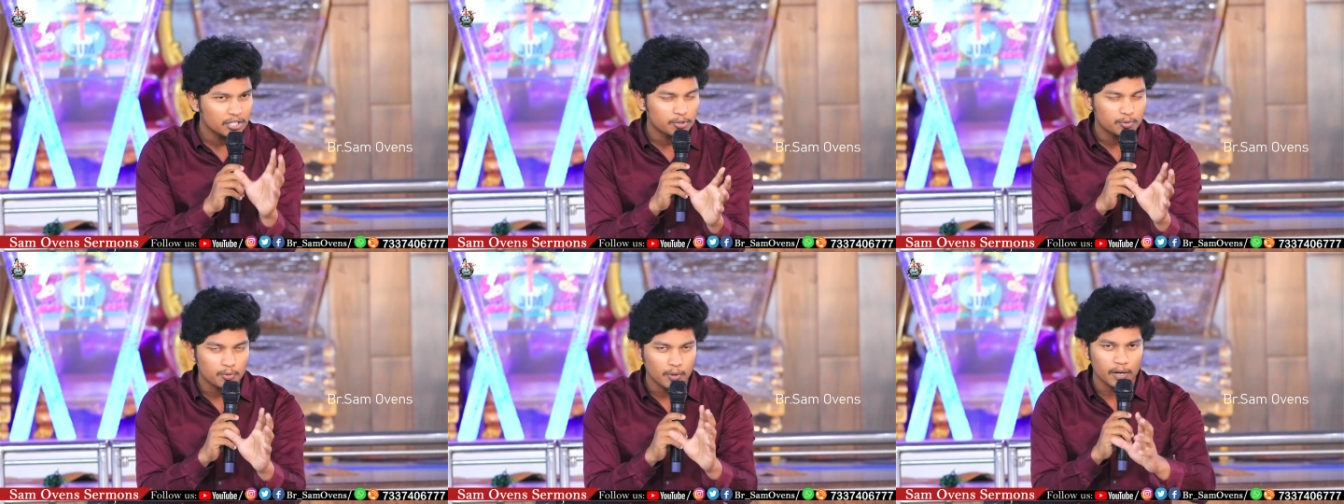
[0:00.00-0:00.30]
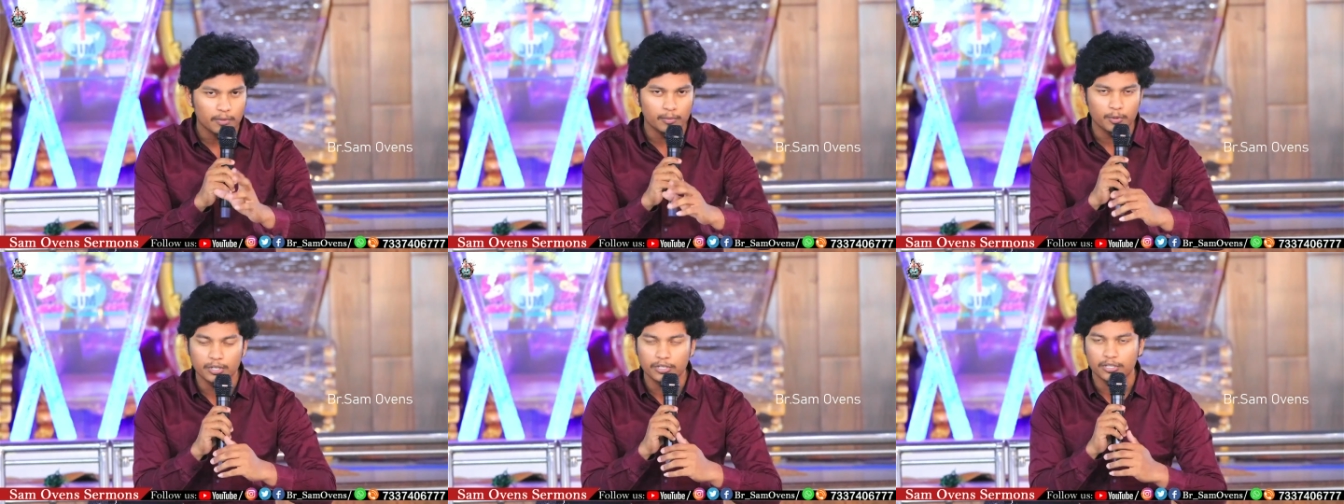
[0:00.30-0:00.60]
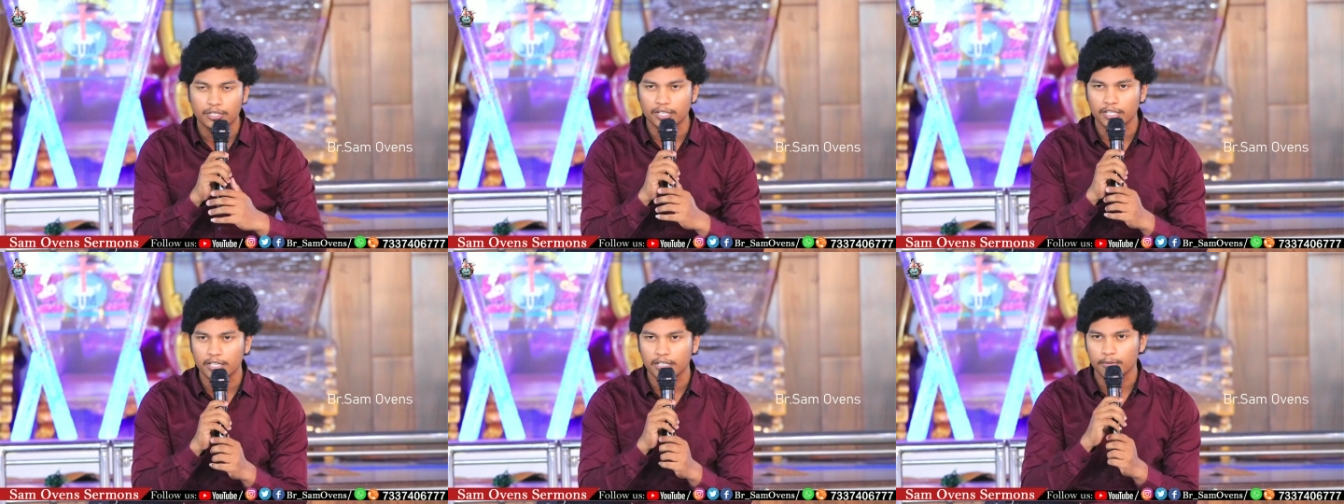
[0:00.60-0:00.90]
స్వరమును
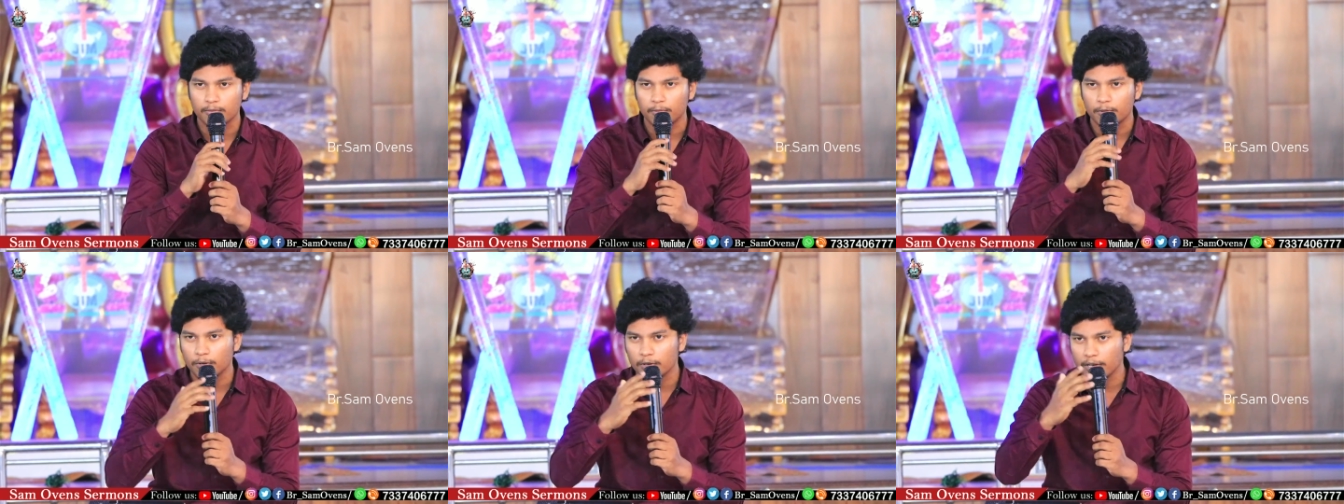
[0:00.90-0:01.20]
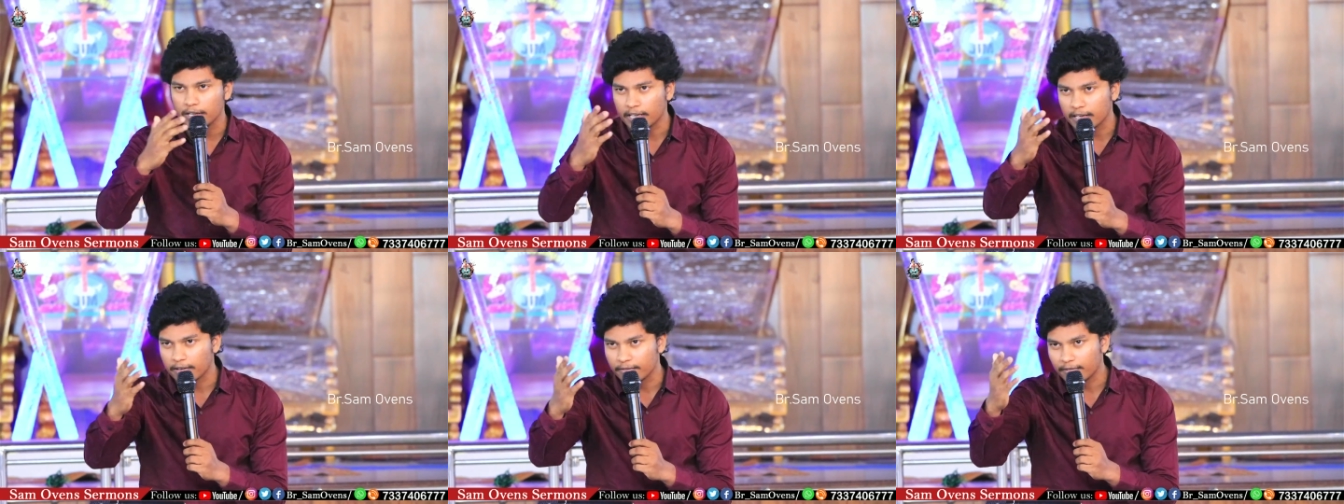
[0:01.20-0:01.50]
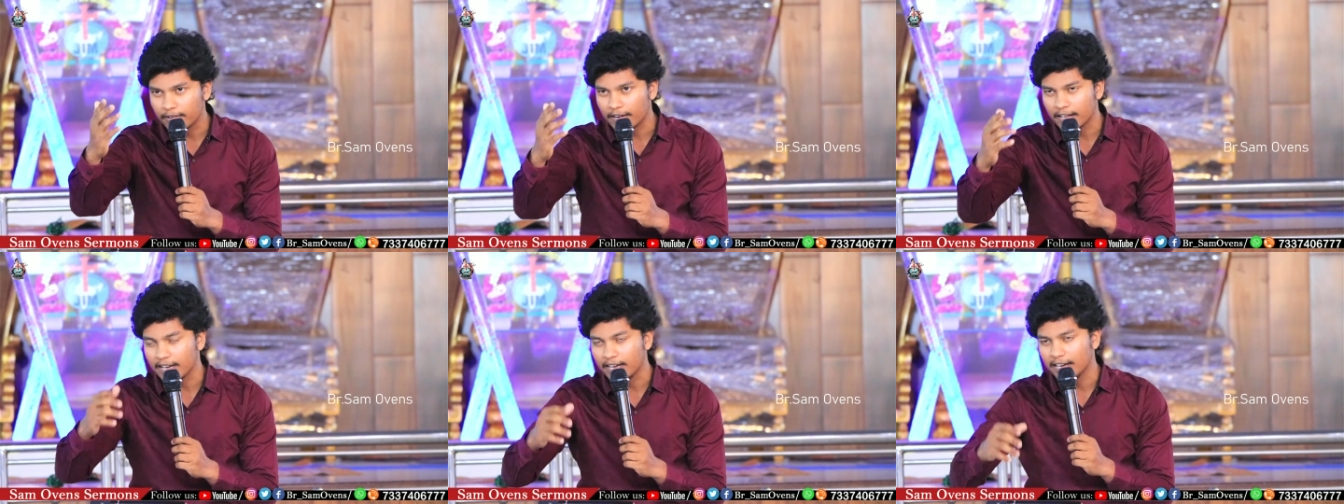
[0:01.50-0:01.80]
ఇచ్చిన దేవుడు నీకు
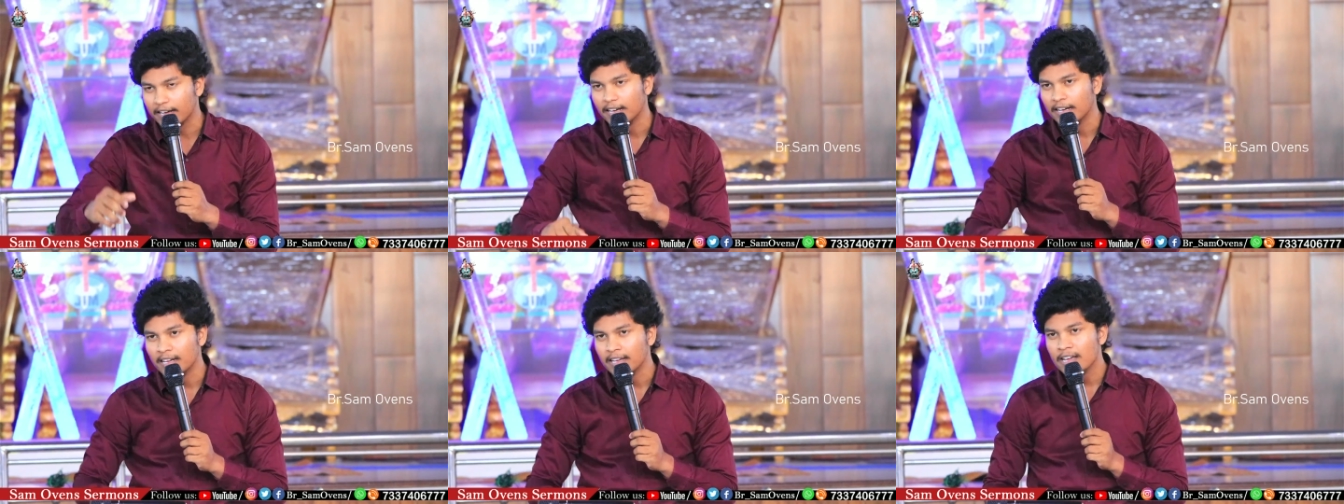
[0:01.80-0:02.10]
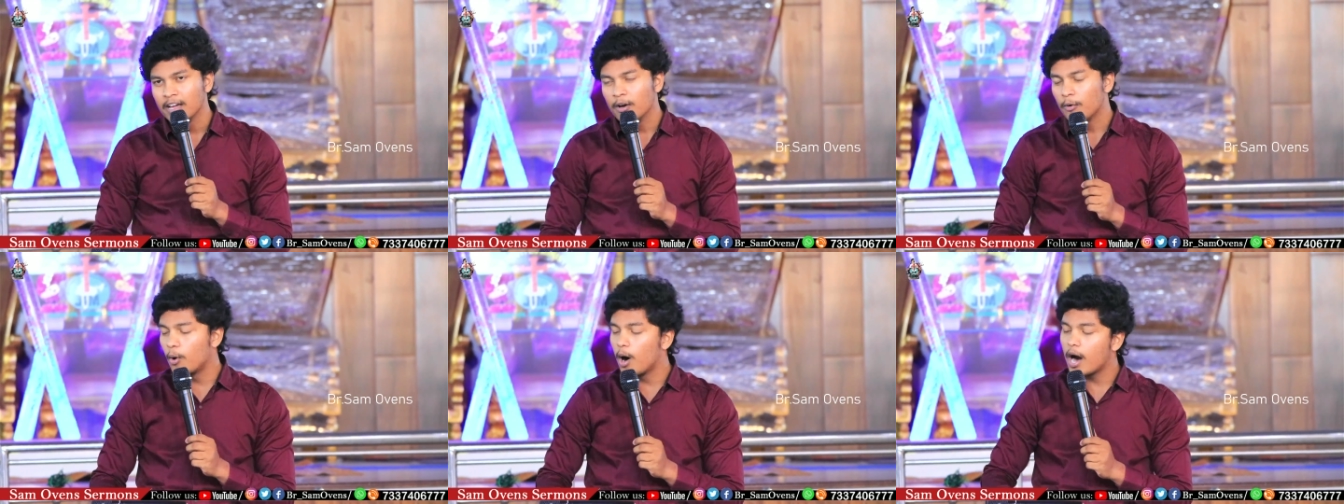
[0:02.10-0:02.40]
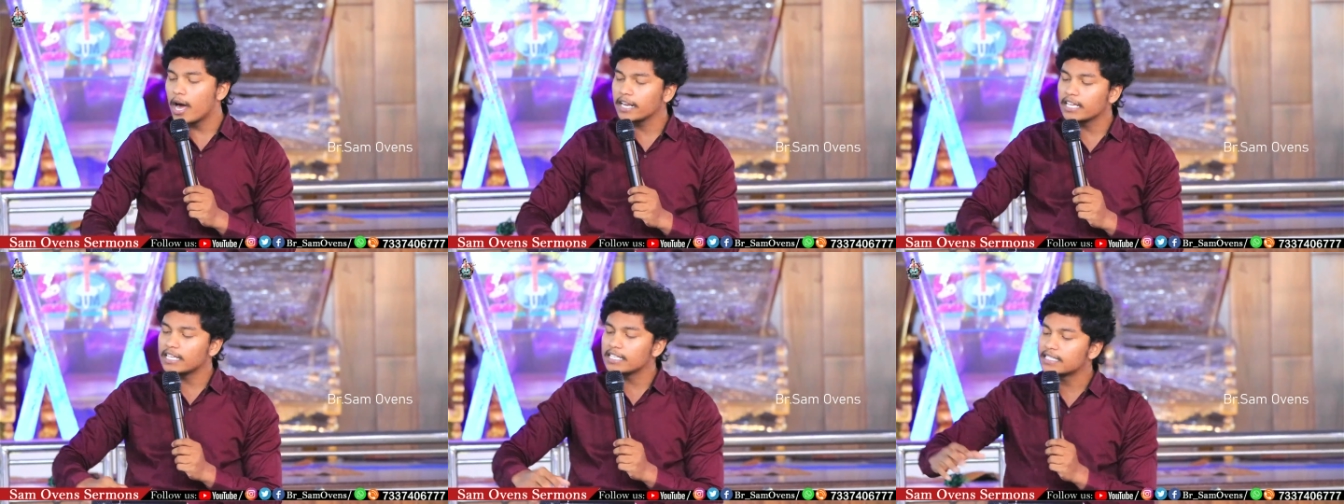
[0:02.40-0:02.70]
ఇవ్వడా
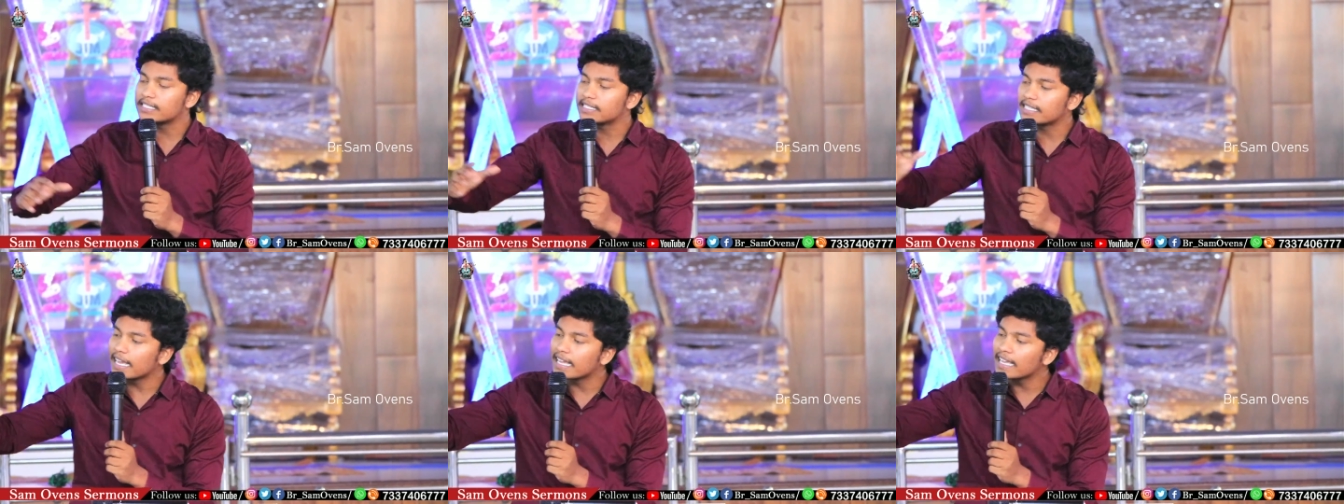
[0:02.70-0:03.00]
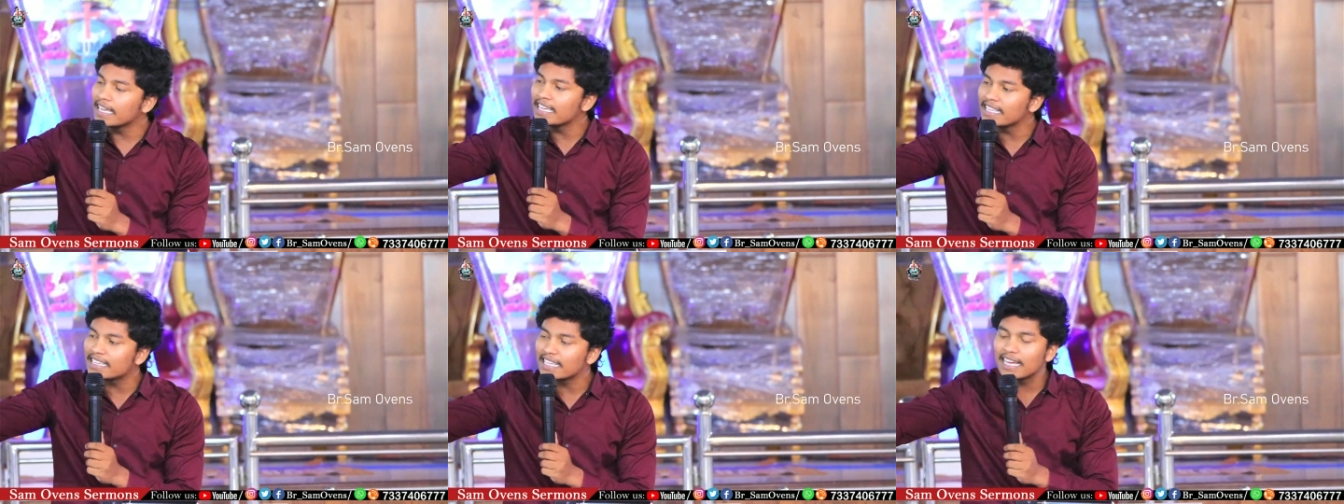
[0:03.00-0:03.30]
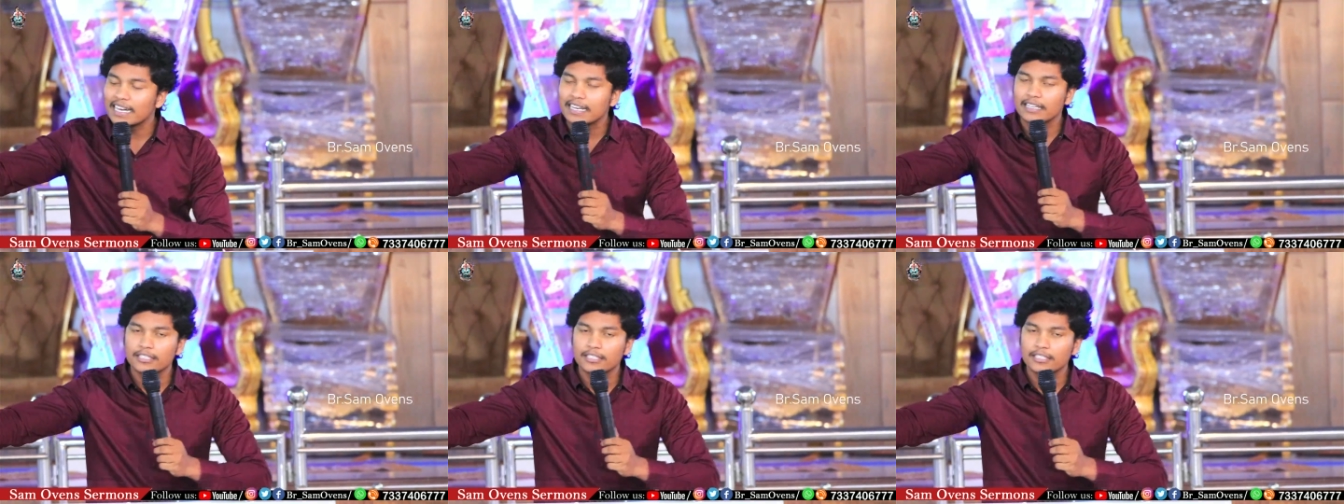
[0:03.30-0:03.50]
వారికి సంగీతాన్ని